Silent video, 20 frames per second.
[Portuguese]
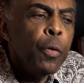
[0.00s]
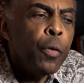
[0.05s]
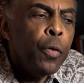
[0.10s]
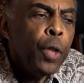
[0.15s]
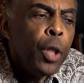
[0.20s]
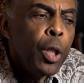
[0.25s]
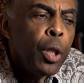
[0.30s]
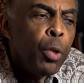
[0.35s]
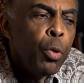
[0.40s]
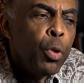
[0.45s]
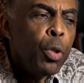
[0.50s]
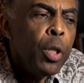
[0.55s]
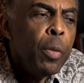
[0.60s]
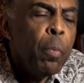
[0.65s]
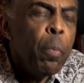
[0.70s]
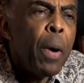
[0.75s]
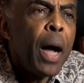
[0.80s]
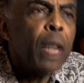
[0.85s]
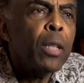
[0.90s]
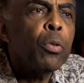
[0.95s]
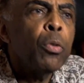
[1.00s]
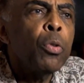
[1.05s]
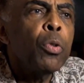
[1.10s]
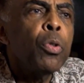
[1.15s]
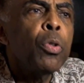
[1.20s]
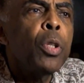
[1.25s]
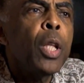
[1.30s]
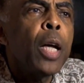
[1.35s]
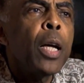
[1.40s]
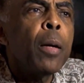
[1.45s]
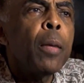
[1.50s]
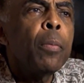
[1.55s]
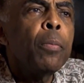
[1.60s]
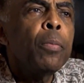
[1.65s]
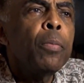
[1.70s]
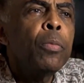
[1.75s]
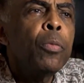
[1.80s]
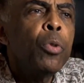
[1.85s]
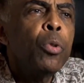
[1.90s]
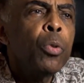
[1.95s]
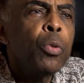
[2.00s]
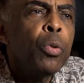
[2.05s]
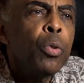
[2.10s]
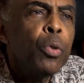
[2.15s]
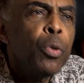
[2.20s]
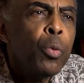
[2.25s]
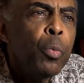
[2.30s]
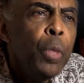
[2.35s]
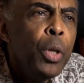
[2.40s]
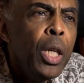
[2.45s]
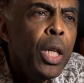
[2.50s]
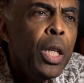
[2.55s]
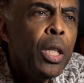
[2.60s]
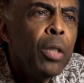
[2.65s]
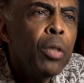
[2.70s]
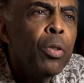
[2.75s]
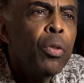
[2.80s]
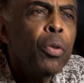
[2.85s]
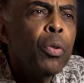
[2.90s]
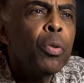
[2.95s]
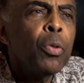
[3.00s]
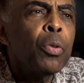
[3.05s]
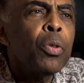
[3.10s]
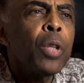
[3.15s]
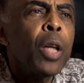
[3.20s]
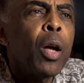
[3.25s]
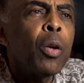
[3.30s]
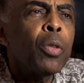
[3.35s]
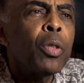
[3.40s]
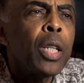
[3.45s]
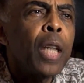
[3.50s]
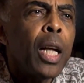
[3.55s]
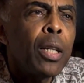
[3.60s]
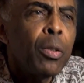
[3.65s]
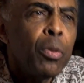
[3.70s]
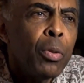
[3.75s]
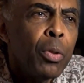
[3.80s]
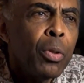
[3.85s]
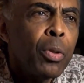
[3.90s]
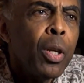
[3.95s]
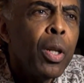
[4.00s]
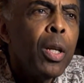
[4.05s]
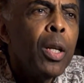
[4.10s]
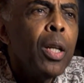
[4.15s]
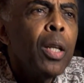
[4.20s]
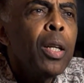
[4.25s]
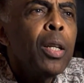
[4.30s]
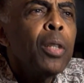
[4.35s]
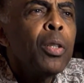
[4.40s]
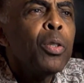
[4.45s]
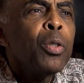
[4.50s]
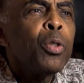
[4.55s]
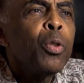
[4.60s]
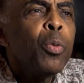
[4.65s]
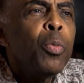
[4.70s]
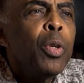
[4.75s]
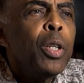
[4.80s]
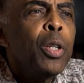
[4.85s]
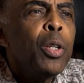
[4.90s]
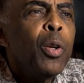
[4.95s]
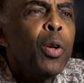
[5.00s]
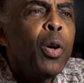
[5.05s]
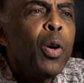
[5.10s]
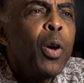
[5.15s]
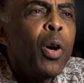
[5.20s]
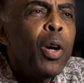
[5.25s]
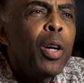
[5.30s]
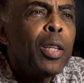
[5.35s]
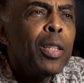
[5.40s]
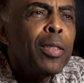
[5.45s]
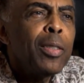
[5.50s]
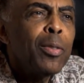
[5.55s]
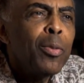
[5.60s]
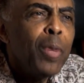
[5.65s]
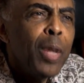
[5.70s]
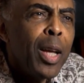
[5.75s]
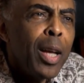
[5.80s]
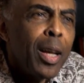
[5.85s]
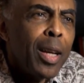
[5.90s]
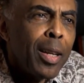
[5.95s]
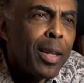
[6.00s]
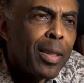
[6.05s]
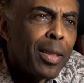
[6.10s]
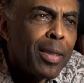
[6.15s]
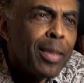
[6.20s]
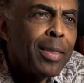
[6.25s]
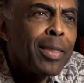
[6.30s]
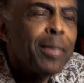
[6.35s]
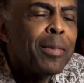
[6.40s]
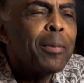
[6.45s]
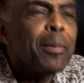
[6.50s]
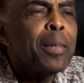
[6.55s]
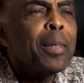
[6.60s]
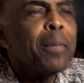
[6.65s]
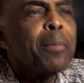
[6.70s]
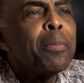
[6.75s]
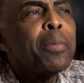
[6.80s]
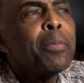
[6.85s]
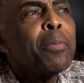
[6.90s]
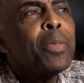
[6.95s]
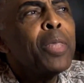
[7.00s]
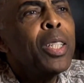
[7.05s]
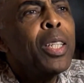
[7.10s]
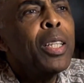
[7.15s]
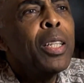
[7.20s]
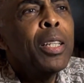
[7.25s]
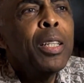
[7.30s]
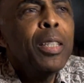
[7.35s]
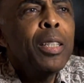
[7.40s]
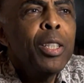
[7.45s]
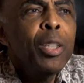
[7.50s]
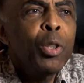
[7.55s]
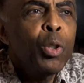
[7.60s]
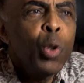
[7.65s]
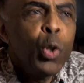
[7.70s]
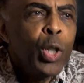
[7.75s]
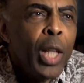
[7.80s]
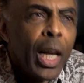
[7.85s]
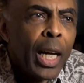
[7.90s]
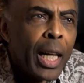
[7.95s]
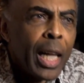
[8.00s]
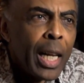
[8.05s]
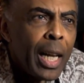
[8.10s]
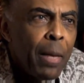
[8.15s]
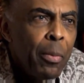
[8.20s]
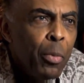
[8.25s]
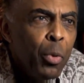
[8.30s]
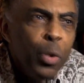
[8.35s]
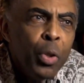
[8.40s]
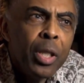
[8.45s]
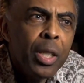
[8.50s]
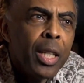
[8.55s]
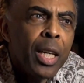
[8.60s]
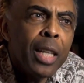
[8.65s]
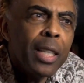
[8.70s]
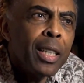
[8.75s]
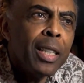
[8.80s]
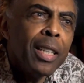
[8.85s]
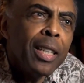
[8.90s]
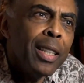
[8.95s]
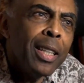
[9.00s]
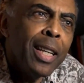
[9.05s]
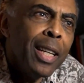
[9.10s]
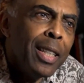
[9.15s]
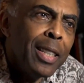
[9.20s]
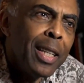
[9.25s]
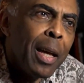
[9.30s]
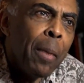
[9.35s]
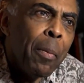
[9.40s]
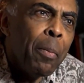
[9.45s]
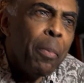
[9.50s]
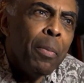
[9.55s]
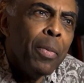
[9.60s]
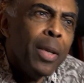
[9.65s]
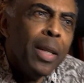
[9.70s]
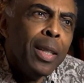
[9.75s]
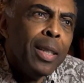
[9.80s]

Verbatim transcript: enfim dos impactos da, do, dos Beatles causados sobre nós, não é ah, e, de toda aquela música que eles eh,